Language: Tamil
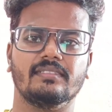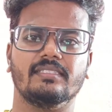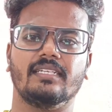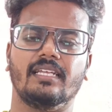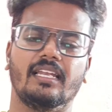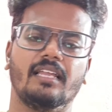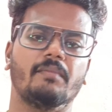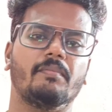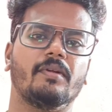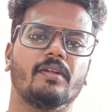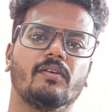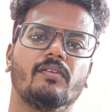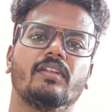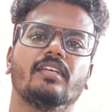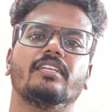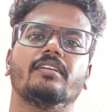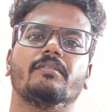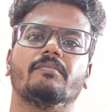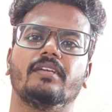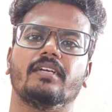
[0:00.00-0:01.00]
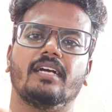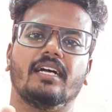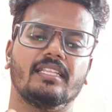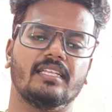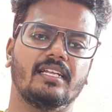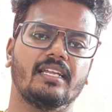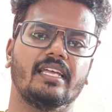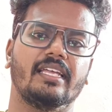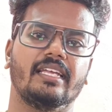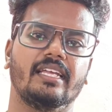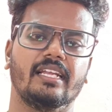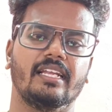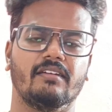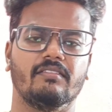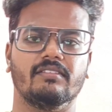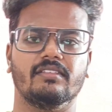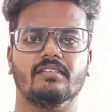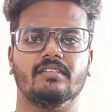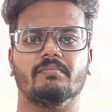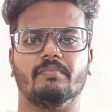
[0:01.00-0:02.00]
எல்லா படங்களும் எப்படி கதாநாயகிகளை
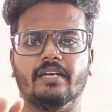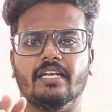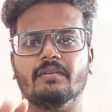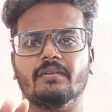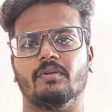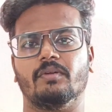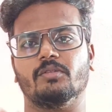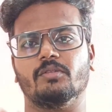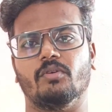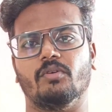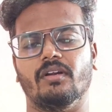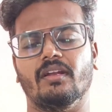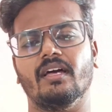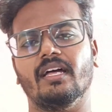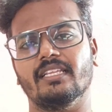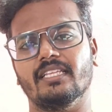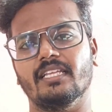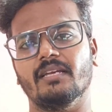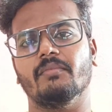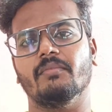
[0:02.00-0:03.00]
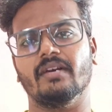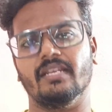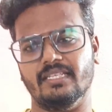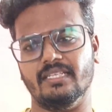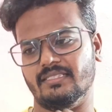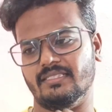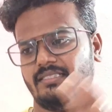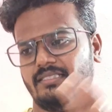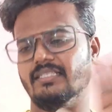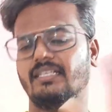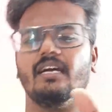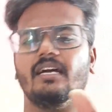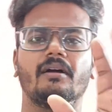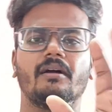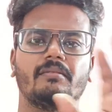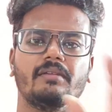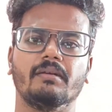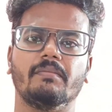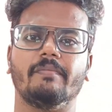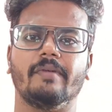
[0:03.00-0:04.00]
வந்து பயன்படுத்துவாங்களோ அதே மாதிரி
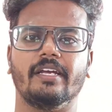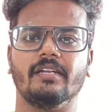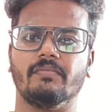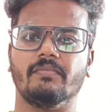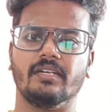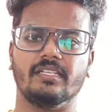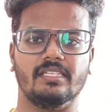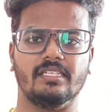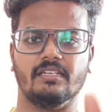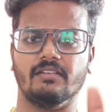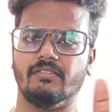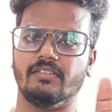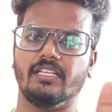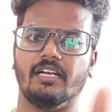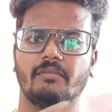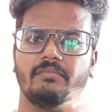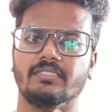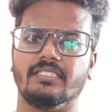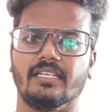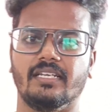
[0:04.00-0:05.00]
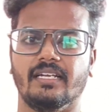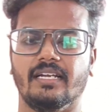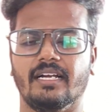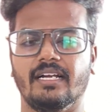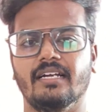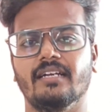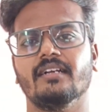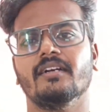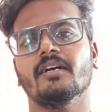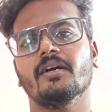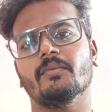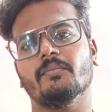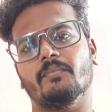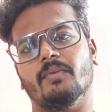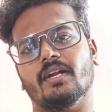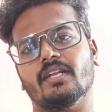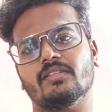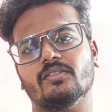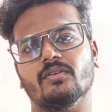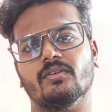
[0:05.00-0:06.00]
அப்படியே பயன்படுத்திட்டு வந்து அமைச்சிருக்காங்க
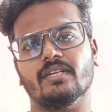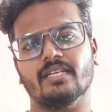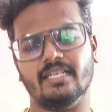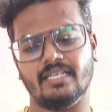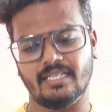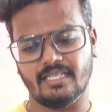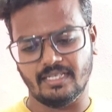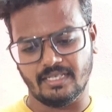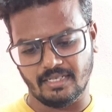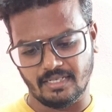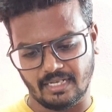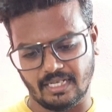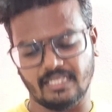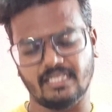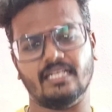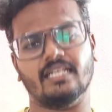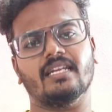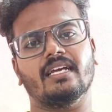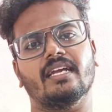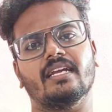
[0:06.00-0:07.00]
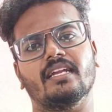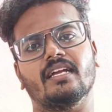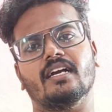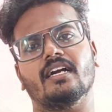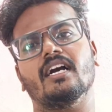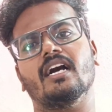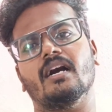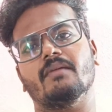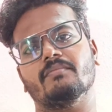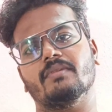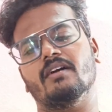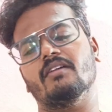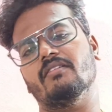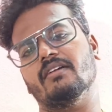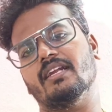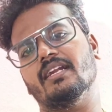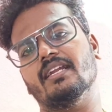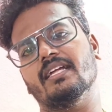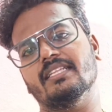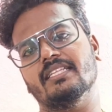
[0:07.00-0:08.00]
படத்தோட கதாநாயகனாக அம்மா வர
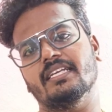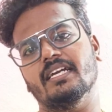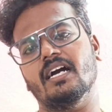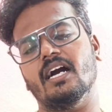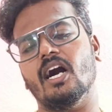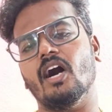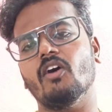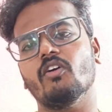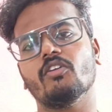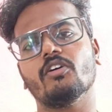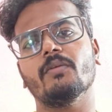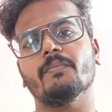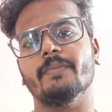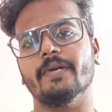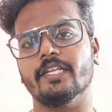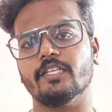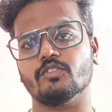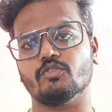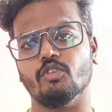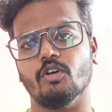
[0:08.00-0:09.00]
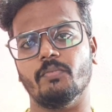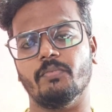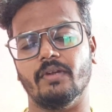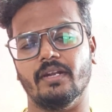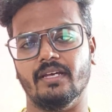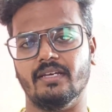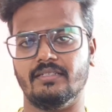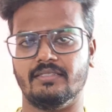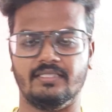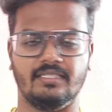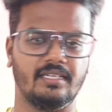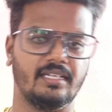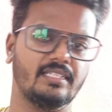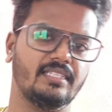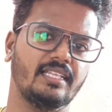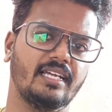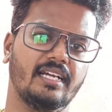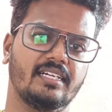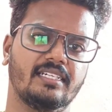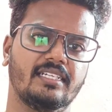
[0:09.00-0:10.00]
நதியா அவங்களுக்கும் பெரிய ஸ்கோப் இல்லை சிறந்த
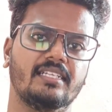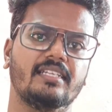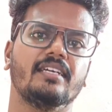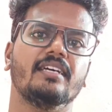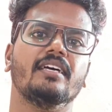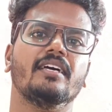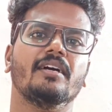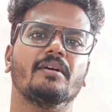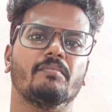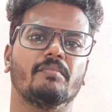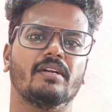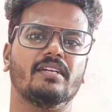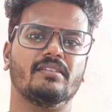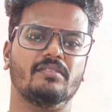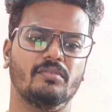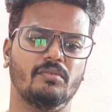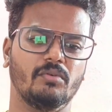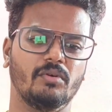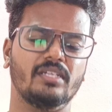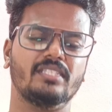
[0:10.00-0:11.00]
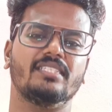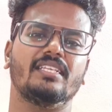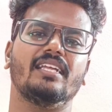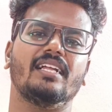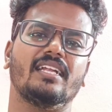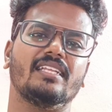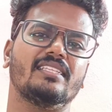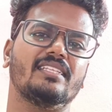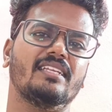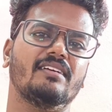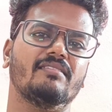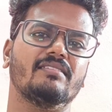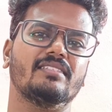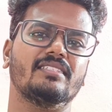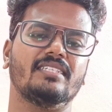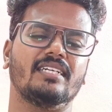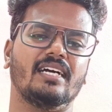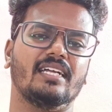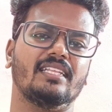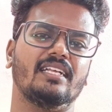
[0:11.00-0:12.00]
ஆக்டர் பட் ஒரு சில இடத்துல வந்து
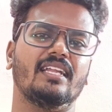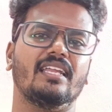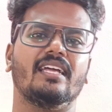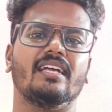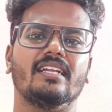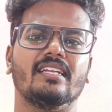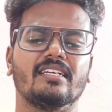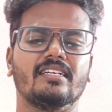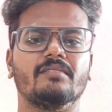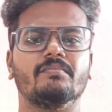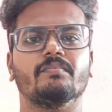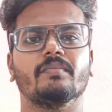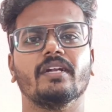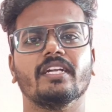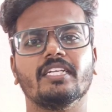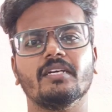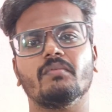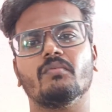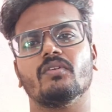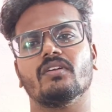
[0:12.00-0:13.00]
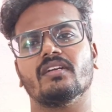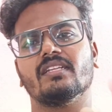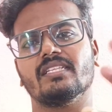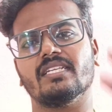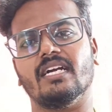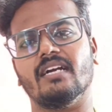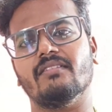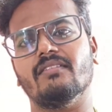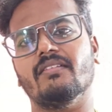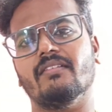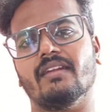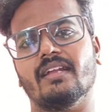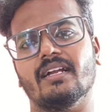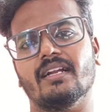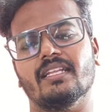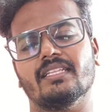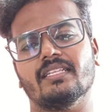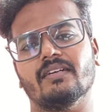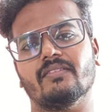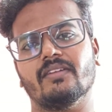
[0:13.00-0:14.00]
கதாநாயகனுக்கு பில்டப் கொடுக்கறதுக்காகவே
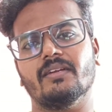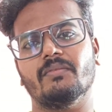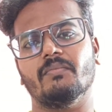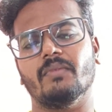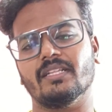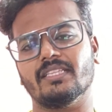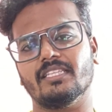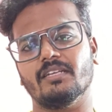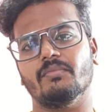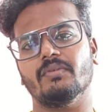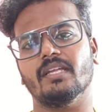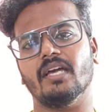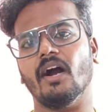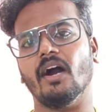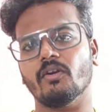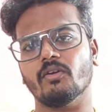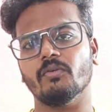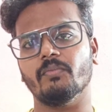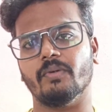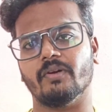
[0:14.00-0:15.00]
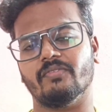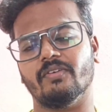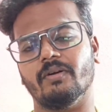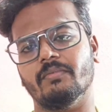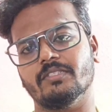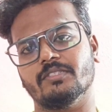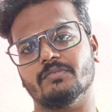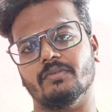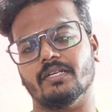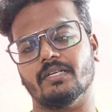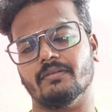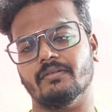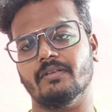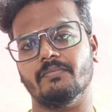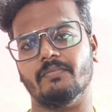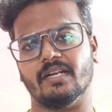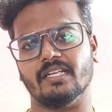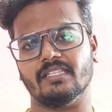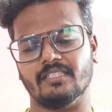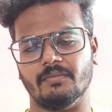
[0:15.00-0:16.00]
வராங்களே தவிர மற்றபடி அவங்களும் பர்ஃபார்மன்ஸ் பண்ணுற மாதிரி
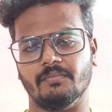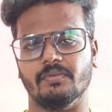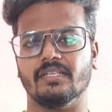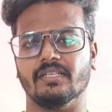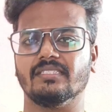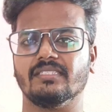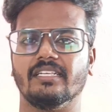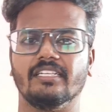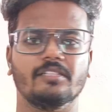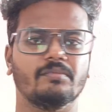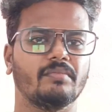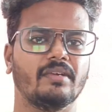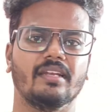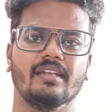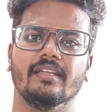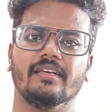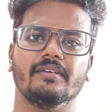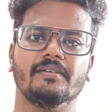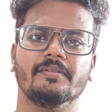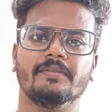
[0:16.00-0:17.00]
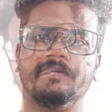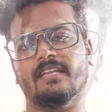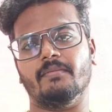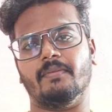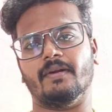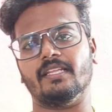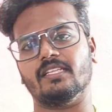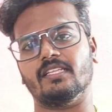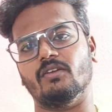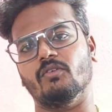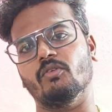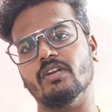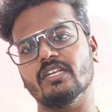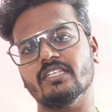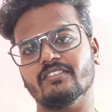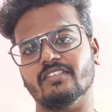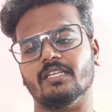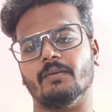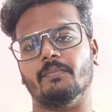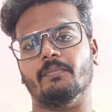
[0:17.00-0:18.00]
படத்தில் பெருசாக எதுவுமே இல்லை நீங்கள் படத்தில் ஒரு
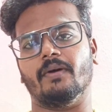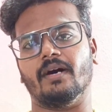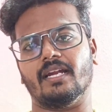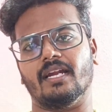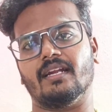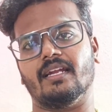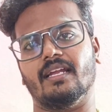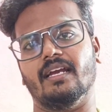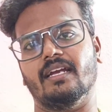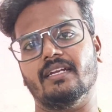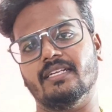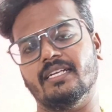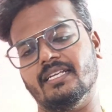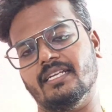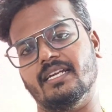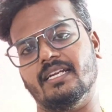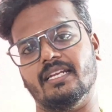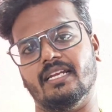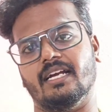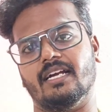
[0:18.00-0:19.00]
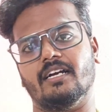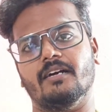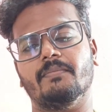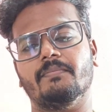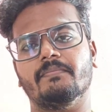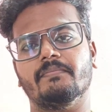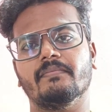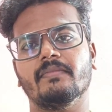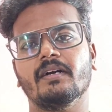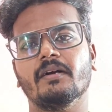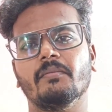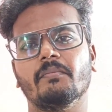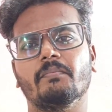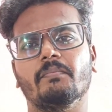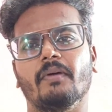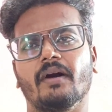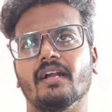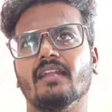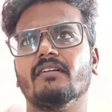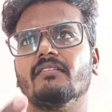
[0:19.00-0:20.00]
விஷயத்தை பாராட்டலாம் என்னென்னு கேட்டீங்கன்னாக்கா
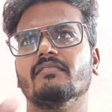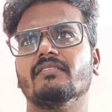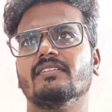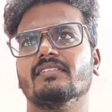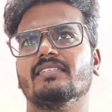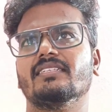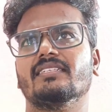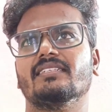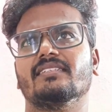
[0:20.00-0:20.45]
படம் வந்து